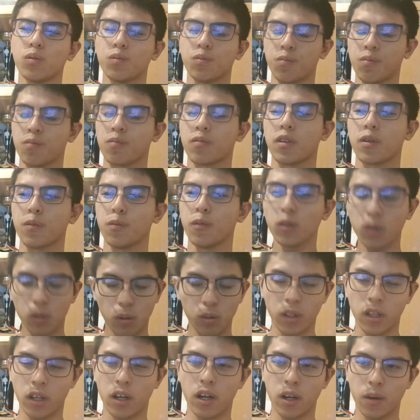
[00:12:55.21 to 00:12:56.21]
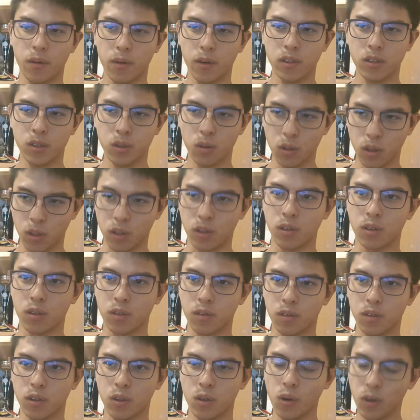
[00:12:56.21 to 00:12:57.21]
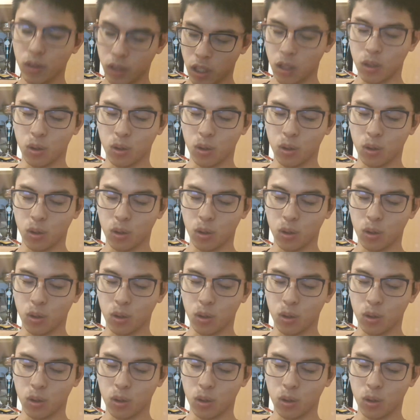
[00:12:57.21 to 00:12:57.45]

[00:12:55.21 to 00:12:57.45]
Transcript: うん、もっとっていうか、すごく良くな